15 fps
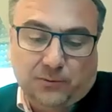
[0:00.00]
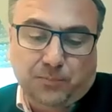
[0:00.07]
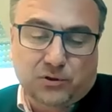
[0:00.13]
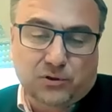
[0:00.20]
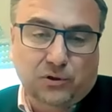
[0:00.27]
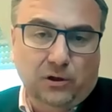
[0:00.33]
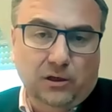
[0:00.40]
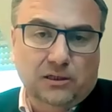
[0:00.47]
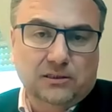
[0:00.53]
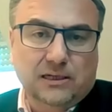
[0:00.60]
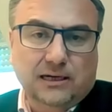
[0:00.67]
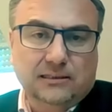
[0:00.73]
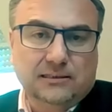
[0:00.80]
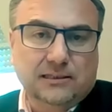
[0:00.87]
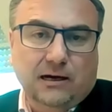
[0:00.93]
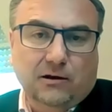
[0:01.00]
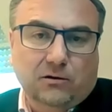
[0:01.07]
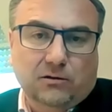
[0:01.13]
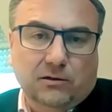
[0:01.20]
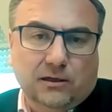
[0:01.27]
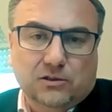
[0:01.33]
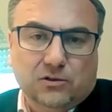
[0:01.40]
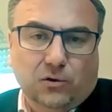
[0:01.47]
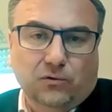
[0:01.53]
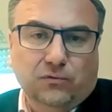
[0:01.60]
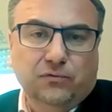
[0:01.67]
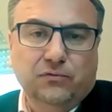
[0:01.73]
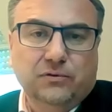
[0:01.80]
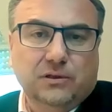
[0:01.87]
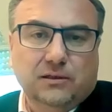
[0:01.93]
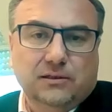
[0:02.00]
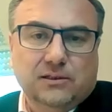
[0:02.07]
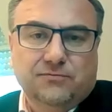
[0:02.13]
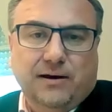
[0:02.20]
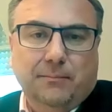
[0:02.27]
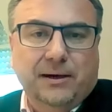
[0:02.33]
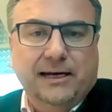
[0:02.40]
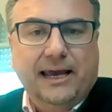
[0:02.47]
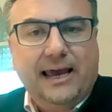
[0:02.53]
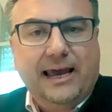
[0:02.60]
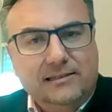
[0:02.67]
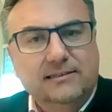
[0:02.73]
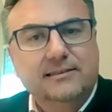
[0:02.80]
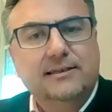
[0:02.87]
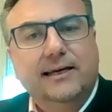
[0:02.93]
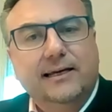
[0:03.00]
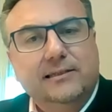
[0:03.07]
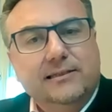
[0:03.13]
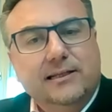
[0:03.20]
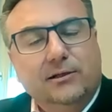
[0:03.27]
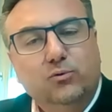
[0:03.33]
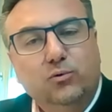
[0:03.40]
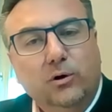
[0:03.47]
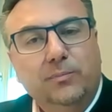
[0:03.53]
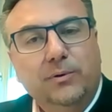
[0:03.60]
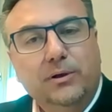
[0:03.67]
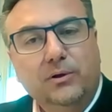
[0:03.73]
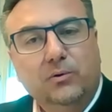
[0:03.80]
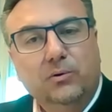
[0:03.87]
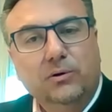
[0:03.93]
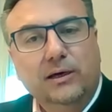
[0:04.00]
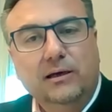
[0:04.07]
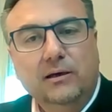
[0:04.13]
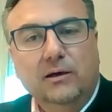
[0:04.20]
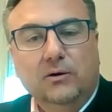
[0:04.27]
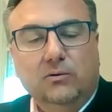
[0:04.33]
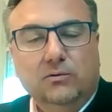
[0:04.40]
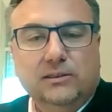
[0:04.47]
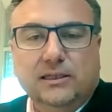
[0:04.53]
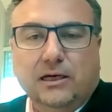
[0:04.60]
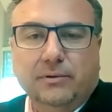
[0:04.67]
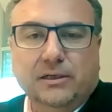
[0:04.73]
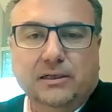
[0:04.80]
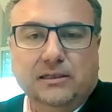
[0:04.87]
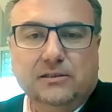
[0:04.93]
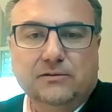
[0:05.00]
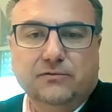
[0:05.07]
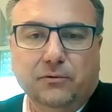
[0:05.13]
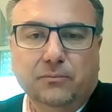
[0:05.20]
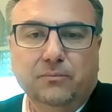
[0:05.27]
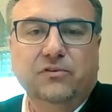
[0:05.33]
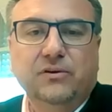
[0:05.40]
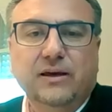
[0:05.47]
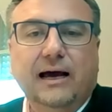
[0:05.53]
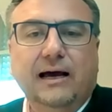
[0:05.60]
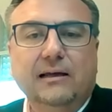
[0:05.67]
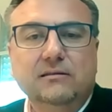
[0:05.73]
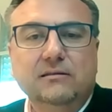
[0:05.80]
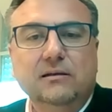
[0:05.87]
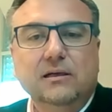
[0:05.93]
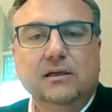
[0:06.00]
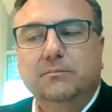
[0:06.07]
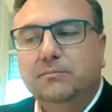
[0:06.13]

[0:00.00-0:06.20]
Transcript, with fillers: ich persönlich sage es auch ganz offen, es war meine erste Legislaturperiode und ich habe in diesen fünf Jahren